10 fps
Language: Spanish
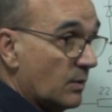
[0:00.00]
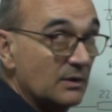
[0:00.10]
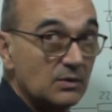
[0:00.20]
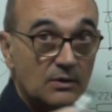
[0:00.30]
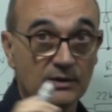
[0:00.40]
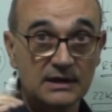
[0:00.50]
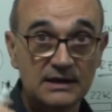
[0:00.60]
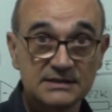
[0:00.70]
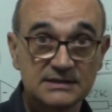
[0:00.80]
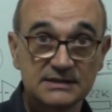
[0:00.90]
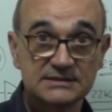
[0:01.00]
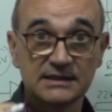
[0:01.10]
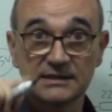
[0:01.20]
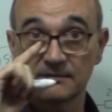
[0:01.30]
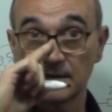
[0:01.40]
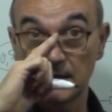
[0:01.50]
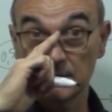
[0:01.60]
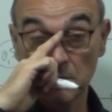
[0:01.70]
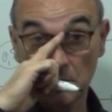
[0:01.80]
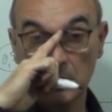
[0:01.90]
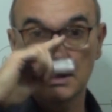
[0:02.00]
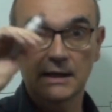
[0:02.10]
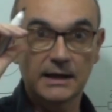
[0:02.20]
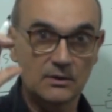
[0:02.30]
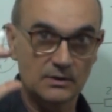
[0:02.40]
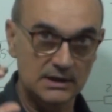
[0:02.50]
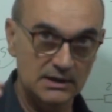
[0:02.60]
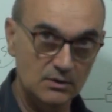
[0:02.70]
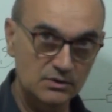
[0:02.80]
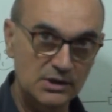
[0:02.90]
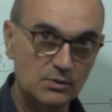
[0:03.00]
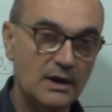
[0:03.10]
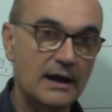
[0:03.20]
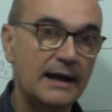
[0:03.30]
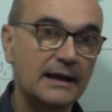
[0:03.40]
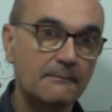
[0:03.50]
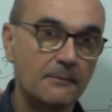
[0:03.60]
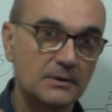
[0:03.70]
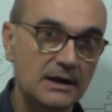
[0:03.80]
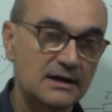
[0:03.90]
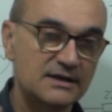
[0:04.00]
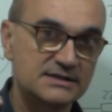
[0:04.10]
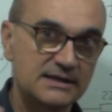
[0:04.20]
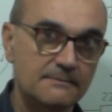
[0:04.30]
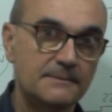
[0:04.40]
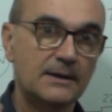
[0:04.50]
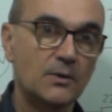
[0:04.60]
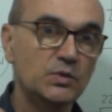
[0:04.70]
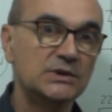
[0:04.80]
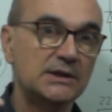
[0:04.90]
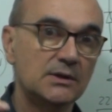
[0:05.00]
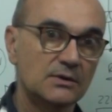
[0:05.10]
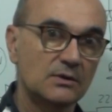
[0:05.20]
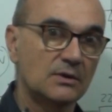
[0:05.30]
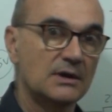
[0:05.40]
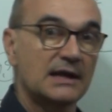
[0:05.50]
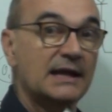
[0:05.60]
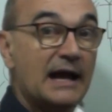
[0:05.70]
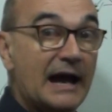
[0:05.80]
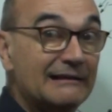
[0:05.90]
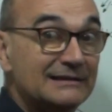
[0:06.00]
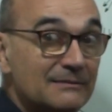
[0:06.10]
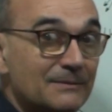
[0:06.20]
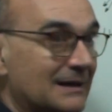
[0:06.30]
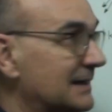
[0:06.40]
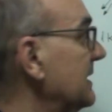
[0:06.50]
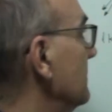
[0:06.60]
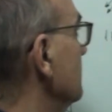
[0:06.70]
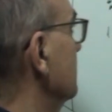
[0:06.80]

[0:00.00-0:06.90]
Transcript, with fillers: cuando los relés estén trabajando en corriente continua hay que ponerle siempre un diodo en antiparalelo,